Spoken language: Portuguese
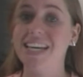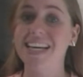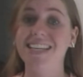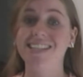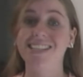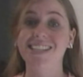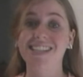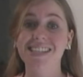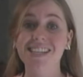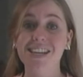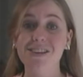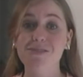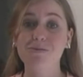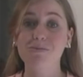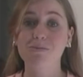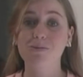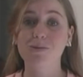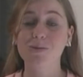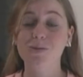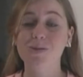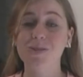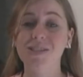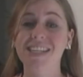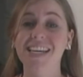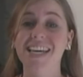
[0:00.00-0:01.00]
existem no
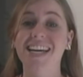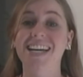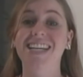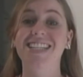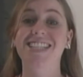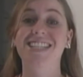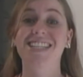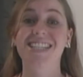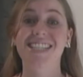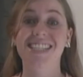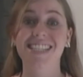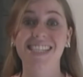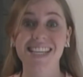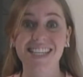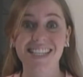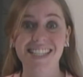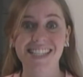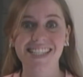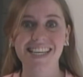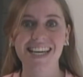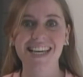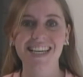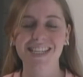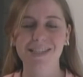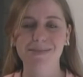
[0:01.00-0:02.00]
mundo cerca de
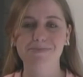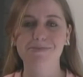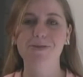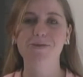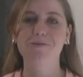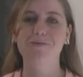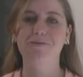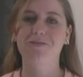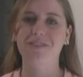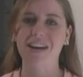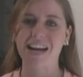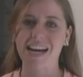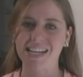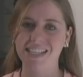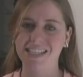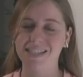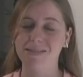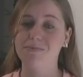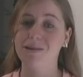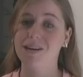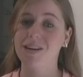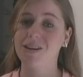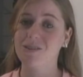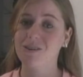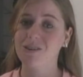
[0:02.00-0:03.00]
16 mil
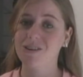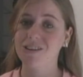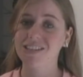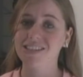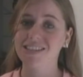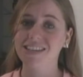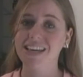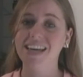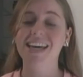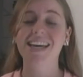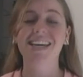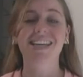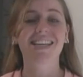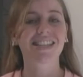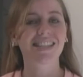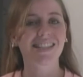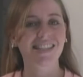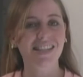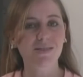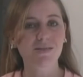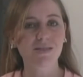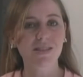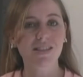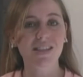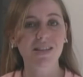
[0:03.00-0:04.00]
frades menores que
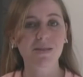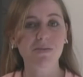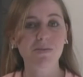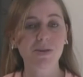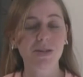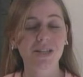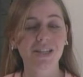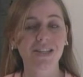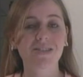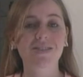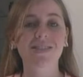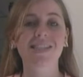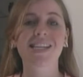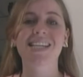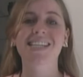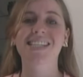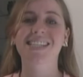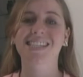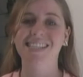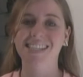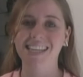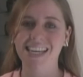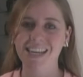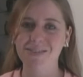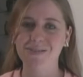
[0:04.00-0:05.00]
estão distribuídos em
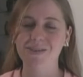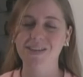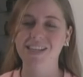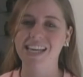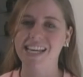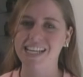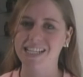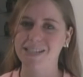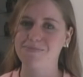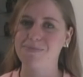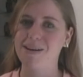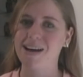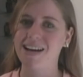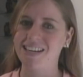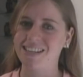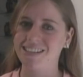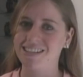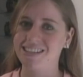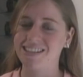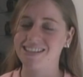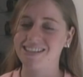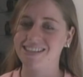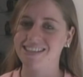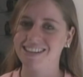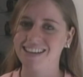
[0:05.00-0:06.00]
110
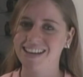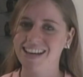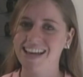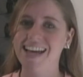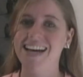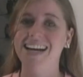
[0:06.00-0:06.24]
países.